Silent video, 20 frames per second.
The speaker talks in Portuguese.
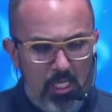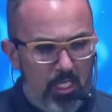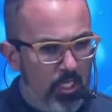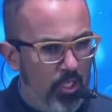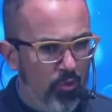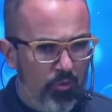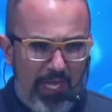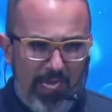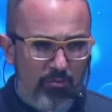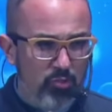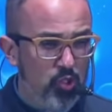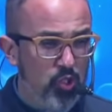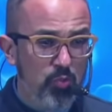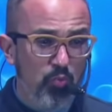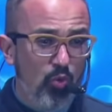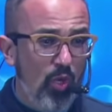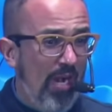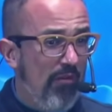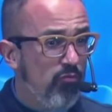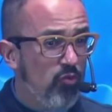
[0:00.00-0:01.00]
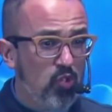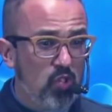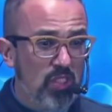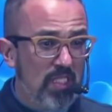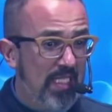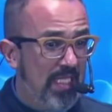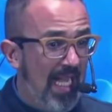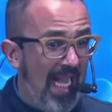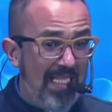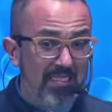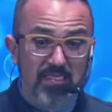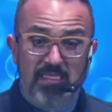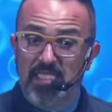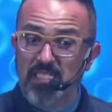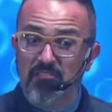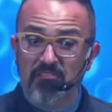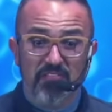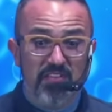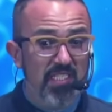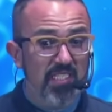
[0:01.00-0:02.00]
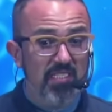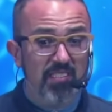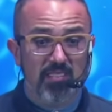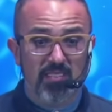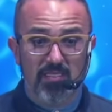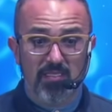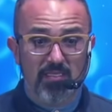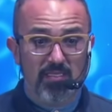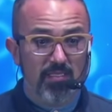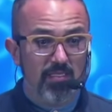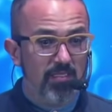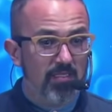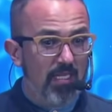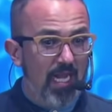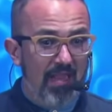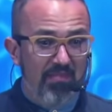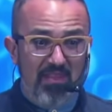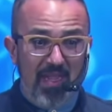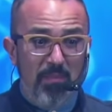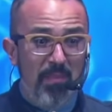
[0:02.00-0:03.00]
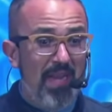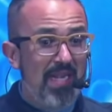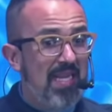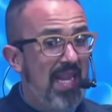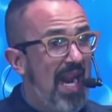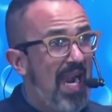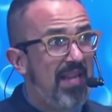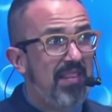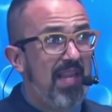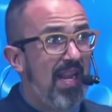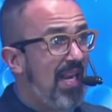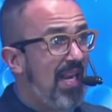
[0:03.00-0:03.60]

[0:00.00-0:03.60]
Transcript: Eu quero estimular você a servir, a trabalhar na